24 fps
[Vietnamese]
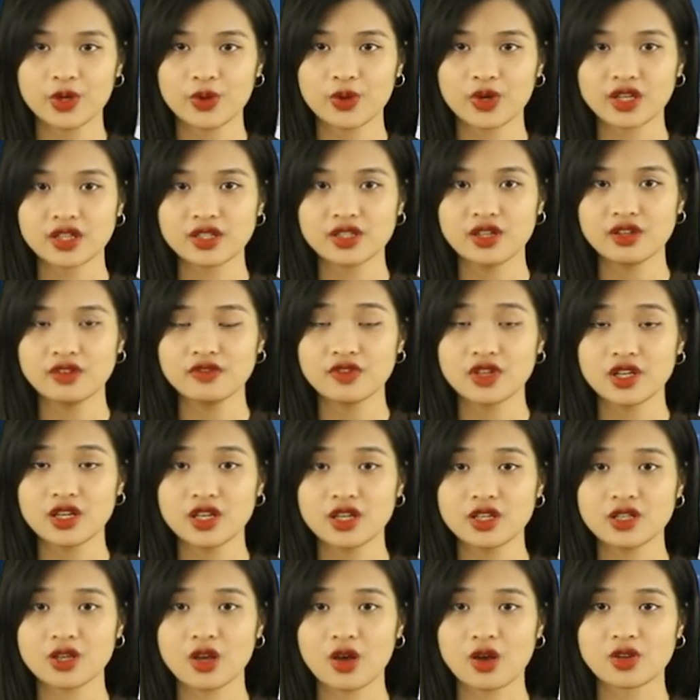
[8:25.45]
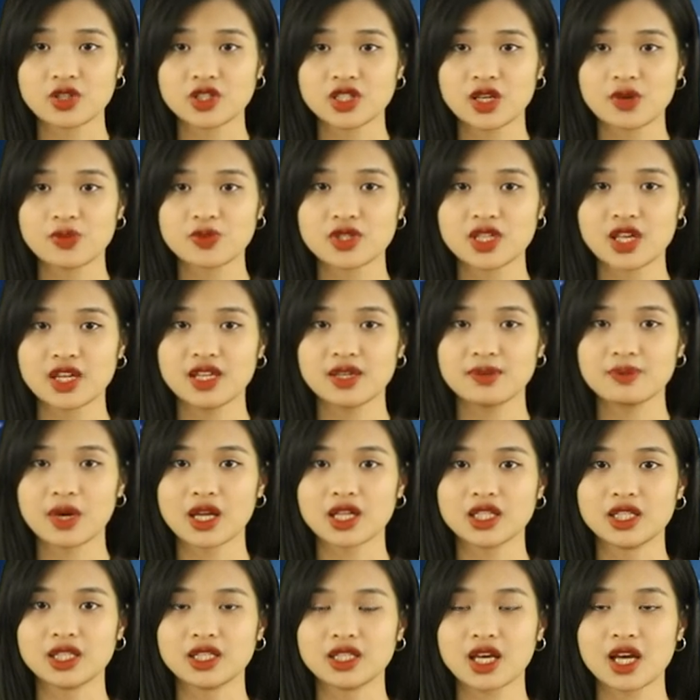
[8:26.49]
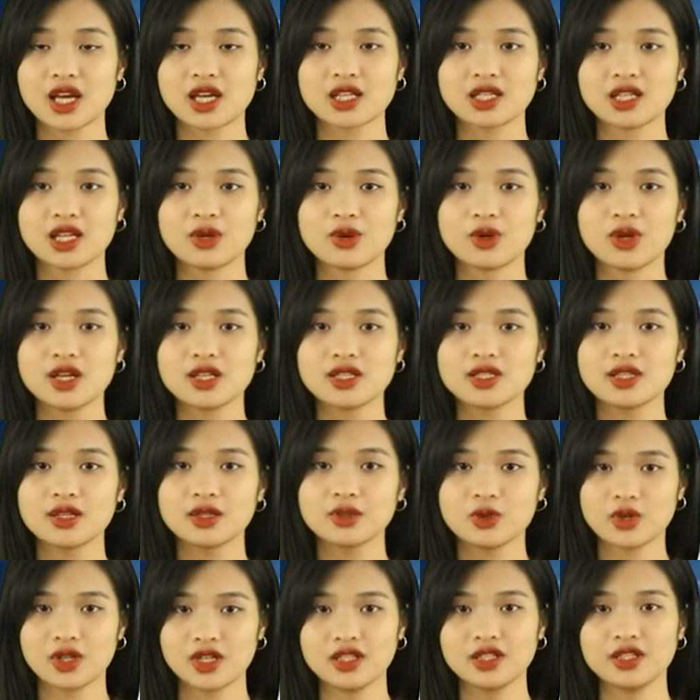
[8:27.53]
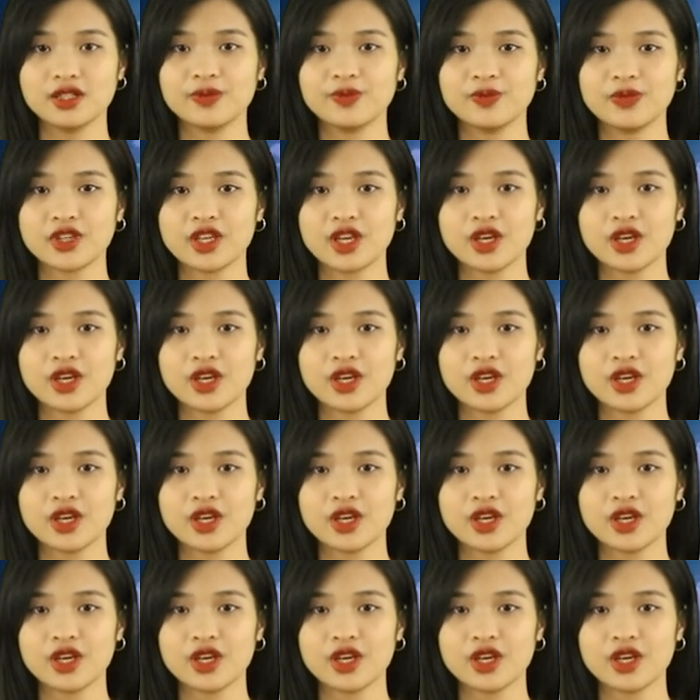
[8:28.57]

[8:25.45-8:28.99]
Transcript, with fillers: hoặc những vấn đề nhỏ trong gia đình bạn tiến hành đều hết sức thuận lợi.